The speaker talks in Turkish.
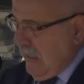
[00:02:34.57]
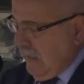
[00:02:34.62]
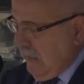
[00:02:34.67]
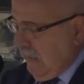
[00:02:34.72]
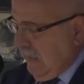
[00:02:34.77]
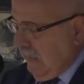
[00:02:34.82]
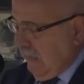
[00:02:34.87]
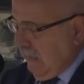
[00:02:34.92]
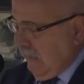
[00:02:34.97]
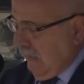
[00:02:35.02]

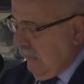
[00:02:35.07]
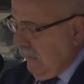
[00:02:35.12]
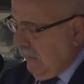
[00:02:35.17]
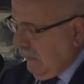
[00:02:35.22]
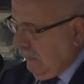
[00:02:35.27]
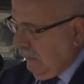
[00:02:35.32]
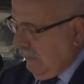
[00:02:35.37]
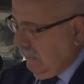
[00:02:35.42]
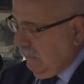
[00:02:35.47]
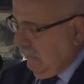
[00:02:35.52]
e,
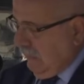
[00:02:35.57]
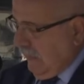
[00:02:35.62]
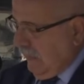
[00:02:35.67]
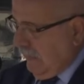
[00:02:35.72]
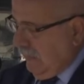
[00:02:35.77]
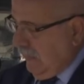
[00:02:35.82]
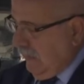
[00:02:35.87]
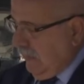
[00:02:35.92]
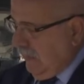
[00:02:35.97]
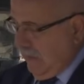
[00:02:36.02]

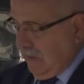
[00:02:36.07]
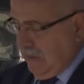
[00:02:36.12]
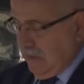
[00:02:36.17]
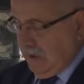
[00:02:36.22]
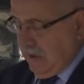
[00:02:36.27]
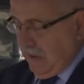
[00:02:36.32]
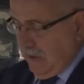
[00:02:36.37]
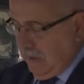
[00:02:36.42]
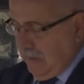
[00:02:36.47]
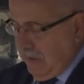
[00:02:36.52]
arkasından yaraları
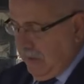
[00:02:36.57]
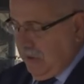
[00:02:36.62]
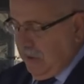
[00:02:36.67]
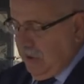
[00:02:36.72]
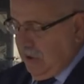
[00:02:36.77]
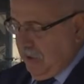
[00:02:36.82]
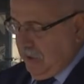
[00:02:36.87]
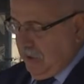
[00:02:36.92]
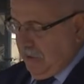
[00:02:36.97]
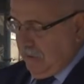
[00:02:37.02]
sarmak
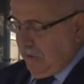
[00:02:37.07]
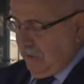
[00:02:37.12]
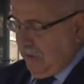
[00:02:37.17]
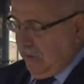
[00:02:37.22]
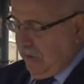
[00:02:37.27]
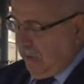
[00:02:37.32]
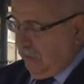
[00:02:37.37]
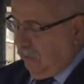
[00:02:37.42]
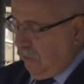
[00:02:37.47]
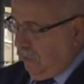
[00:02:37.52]
için
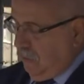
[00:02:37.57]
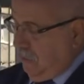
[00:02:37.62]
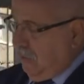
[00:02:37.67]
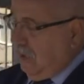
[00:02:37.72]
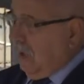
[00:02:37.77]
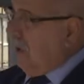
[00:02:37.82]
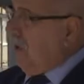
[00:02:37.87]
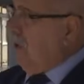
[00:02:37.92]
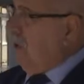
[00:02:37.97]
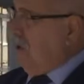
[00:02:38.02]

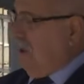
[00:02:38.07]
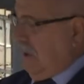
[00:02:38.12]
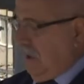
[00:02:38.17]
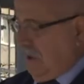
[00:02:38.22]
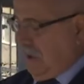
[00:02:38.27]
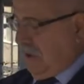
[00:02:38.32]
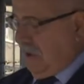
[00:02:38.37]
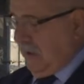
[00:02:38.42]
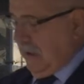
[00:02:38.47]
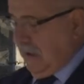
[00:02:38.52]
Anadolu'yu karış
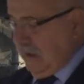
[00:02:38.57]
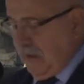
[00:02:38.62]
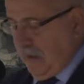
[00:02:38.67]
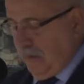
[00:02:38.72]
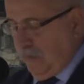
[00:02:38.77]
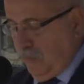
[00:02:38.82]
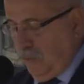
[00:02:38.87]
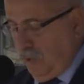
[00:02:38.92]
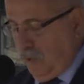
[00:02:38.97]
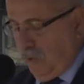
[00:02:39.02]
karış
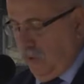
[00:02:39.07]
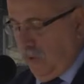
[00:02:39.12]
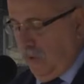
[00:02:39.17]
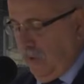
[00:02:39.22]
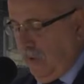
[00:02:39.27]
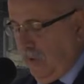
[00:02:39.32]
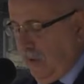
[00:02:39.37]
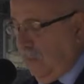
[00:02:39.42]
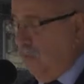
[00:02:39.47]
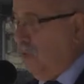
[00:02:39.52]
gezen Büyük
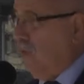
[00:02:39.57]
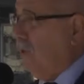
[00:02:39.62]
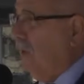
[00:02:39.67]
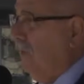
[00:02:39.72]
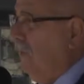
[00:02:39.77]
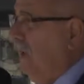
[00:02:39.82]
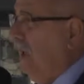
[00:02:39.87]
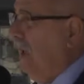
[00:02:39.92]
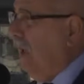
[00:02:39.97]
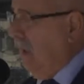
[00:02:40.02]
Önder
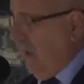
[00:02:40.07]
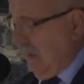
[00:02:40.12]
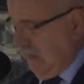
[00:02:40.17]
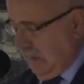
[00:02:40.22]
Mustafa